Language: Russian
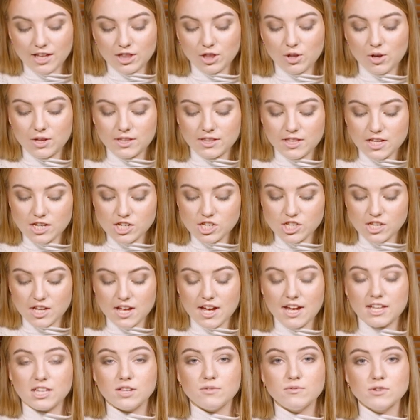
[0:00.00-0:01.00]
Но однажды
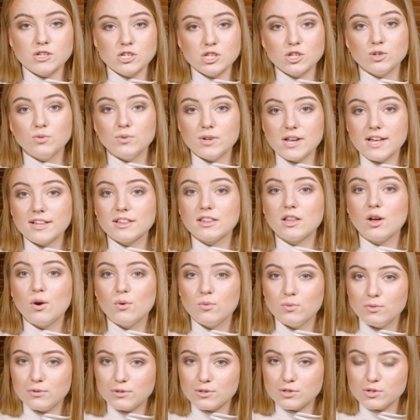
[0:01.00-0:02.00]
они вышли гулять на
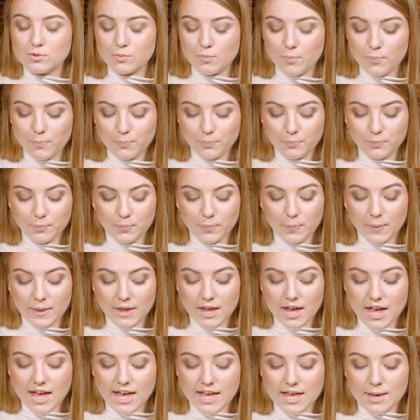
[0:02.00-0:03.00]
улицу.
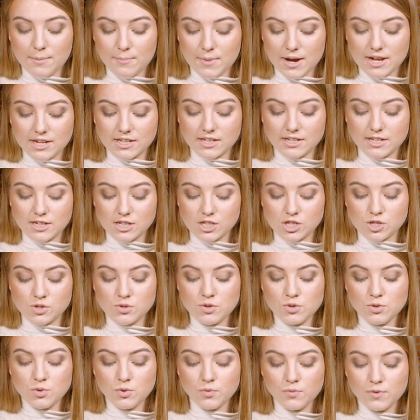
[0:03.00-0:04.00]
И маленькая
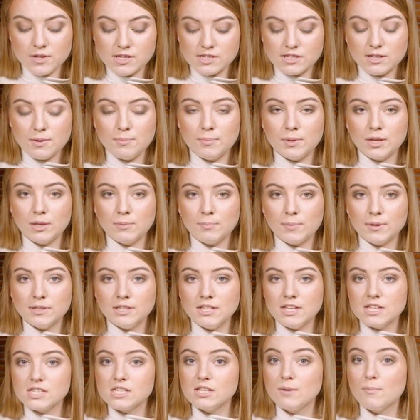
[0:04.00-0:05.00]
Соня увидела перед
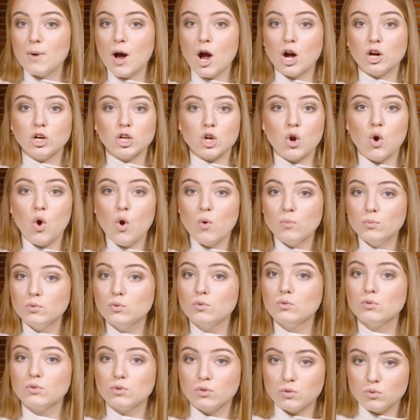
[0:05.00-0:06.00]
подъездом
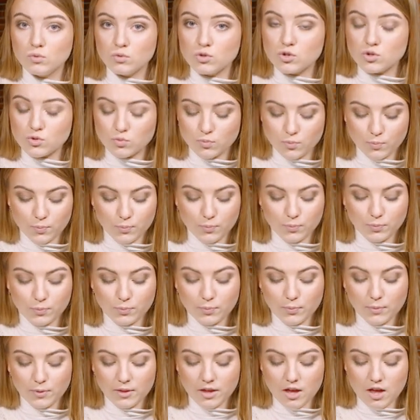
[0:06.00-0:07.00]
огромную лужу.
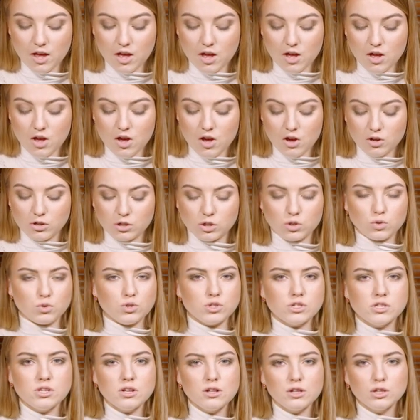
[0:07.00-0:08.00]

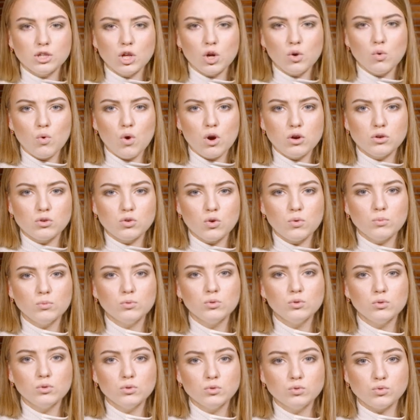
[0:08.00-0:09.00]
«Кто сделал такую
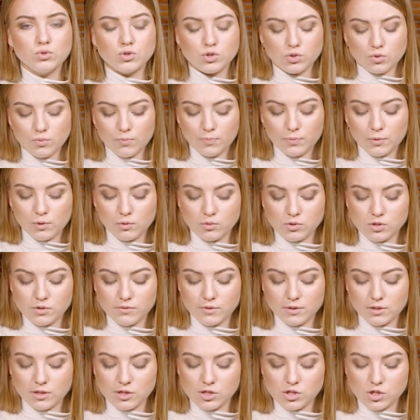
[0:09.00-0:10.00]
огромную лужу?» –
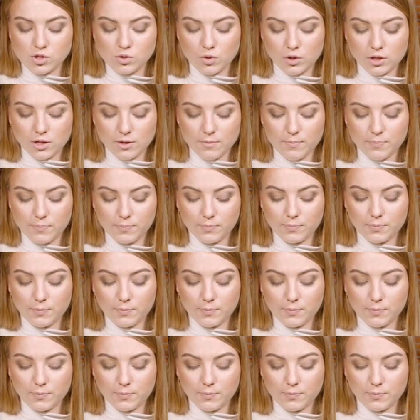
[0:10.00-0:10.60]
удивилась Соня.